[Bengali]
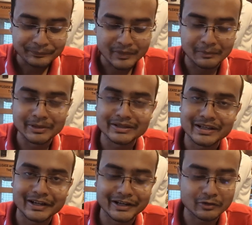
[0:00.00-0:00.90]
আপনি এসে
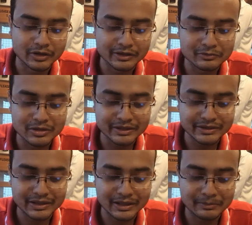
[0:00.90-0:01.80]
এখানে নলেঙ্গুর আছে
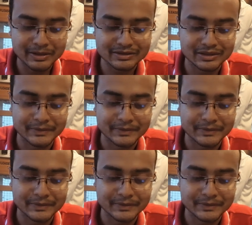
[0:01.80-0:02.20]
ডাব আছে